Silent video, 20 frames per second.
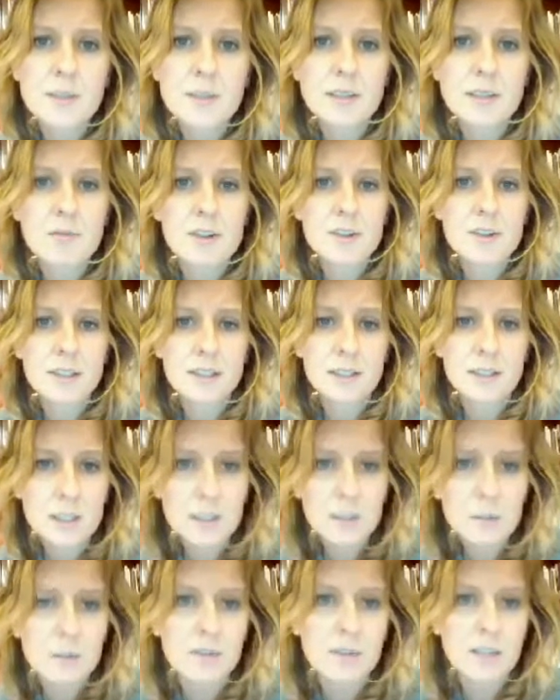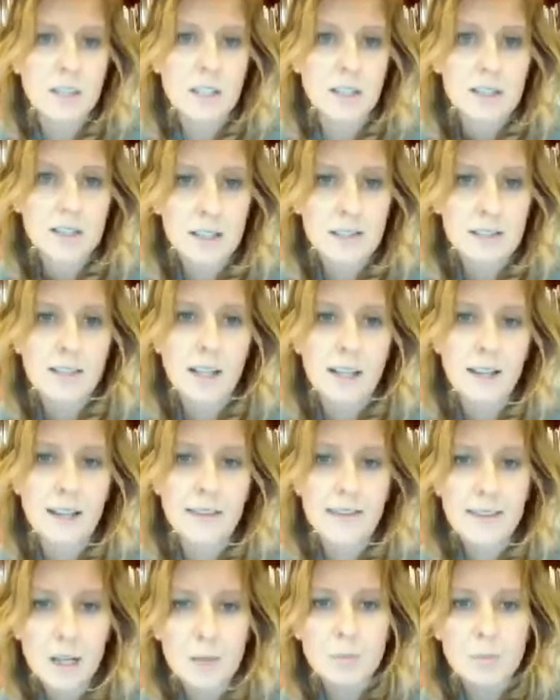czym jest zawłaszczanie ziemi, właśnie angielskie
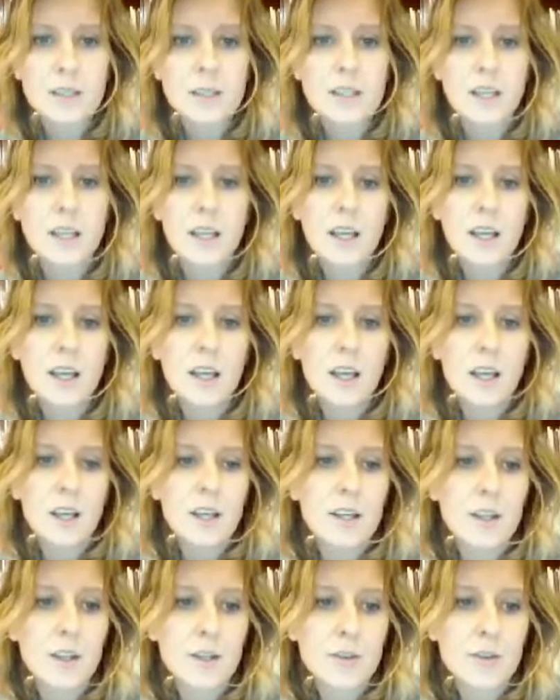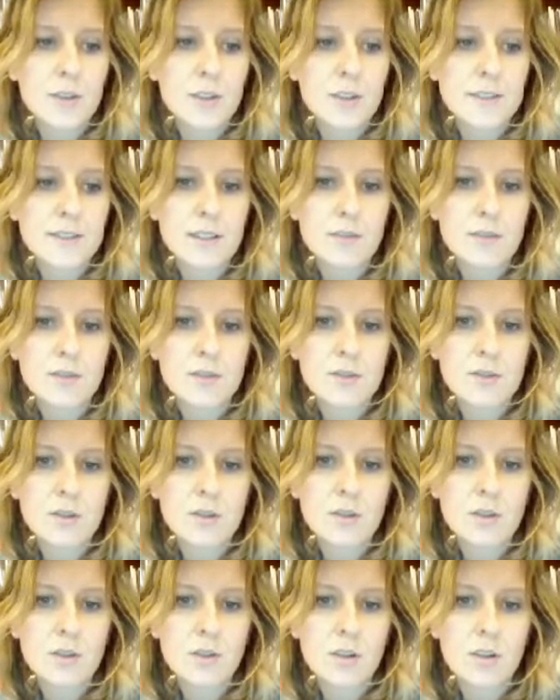land grabbing, to jest
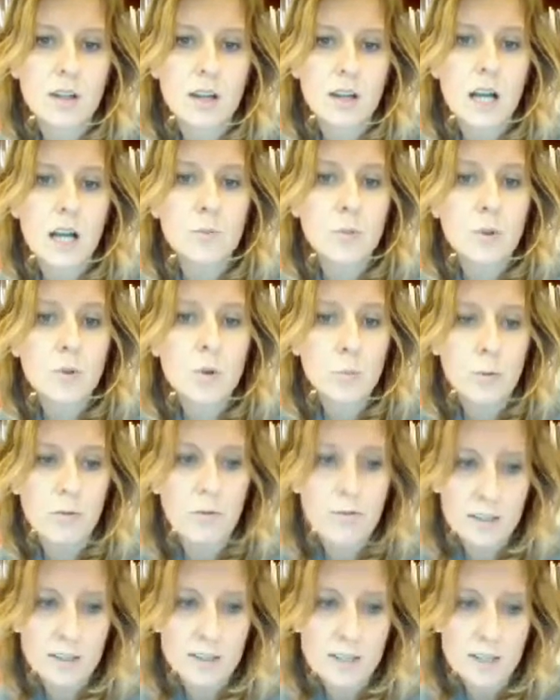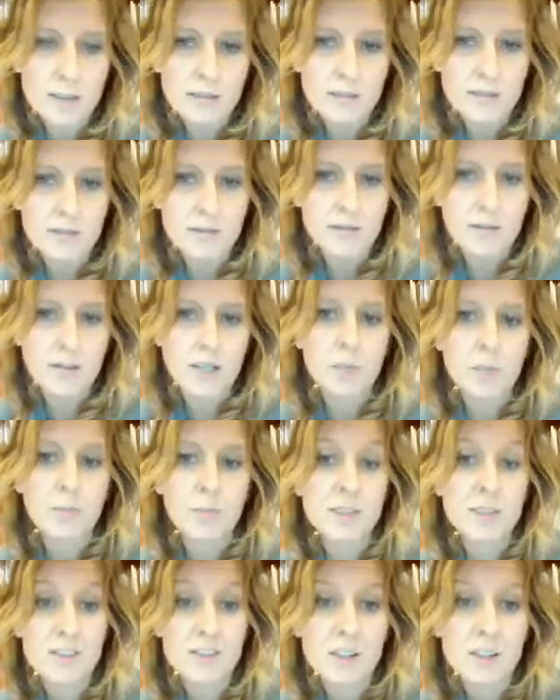zjawisko albo kupowania,
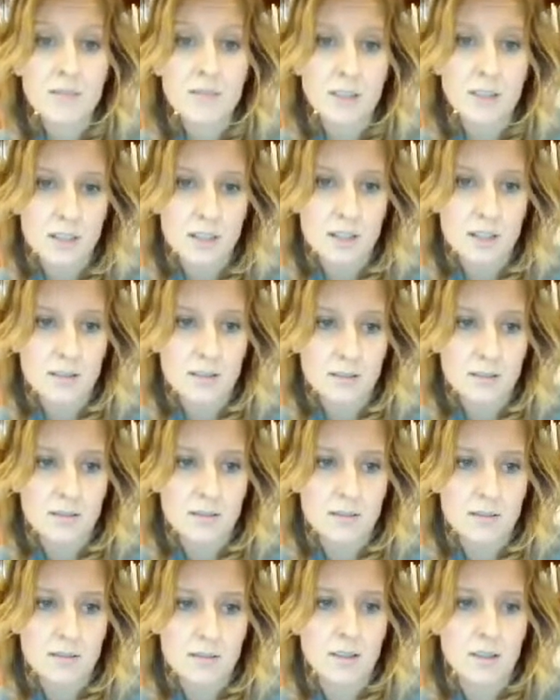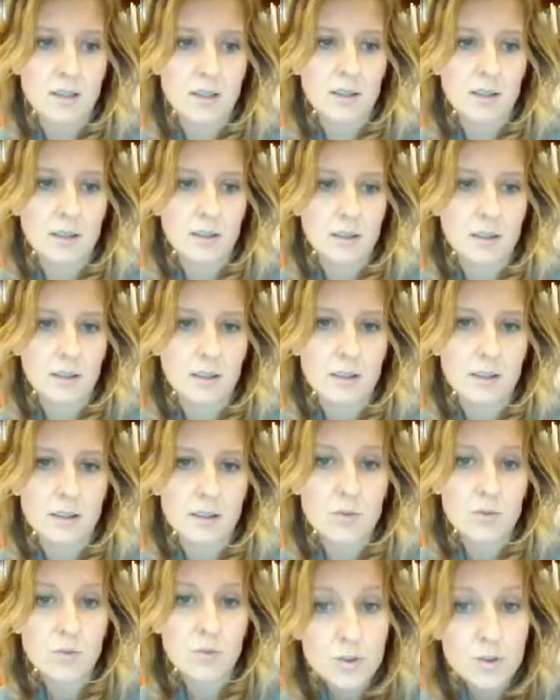albo dzierżawienia
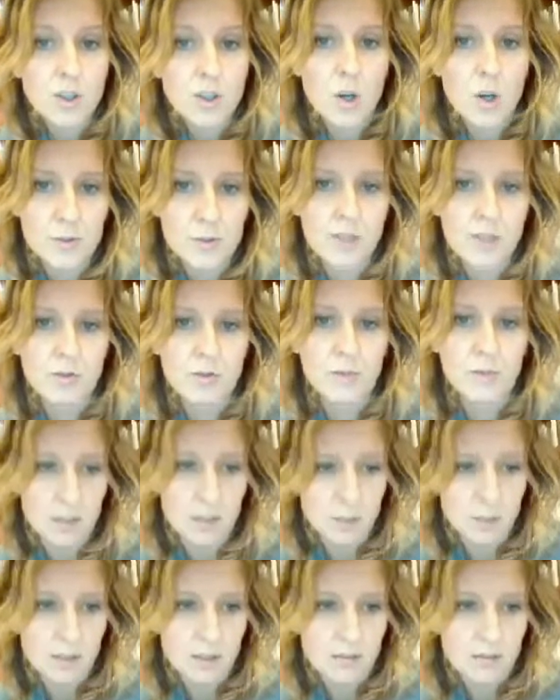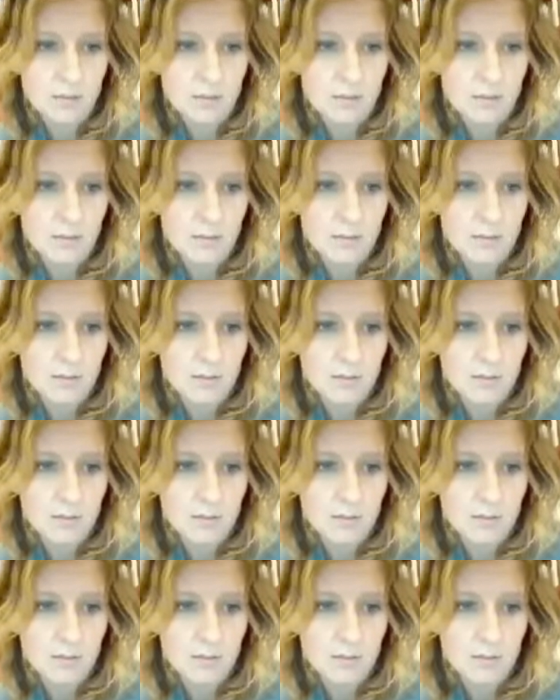dużych obszarów ziemi